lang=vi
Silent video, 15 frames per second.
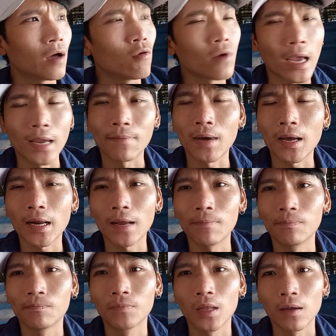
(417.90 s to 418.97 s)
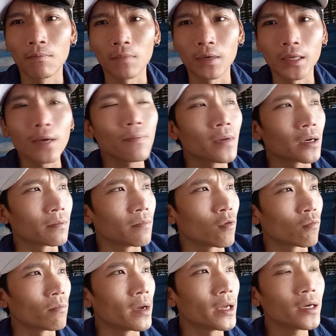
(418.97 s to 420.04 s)
lâu ngày mà anh em mà nhấp được
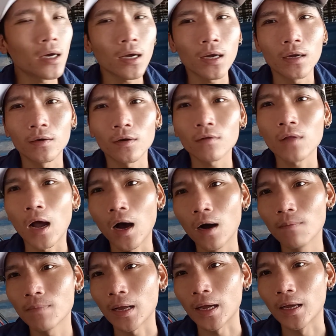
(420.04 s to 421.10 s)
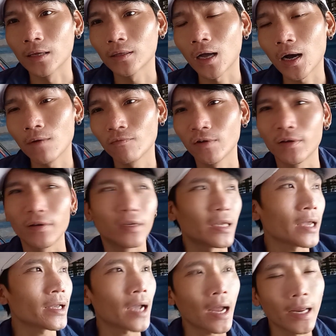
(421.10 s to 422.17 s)
một miếng đó, nó thơm nè thơm vì
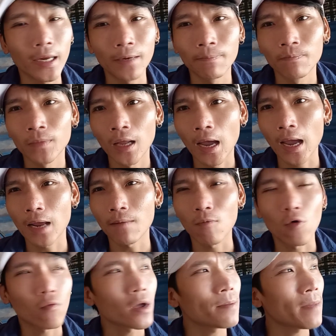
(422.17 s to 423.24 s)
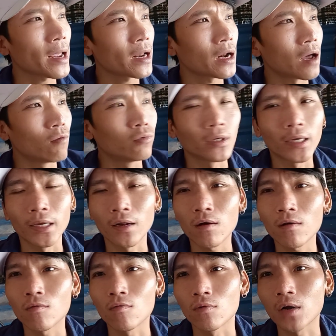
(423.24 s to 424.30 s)
trái cây hay một cái men lồng
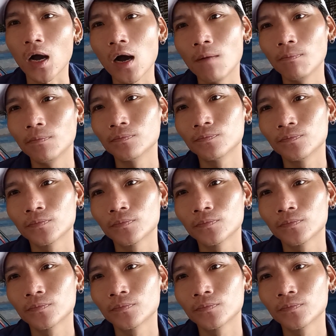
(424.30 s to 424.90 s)
gì đó cùng cơm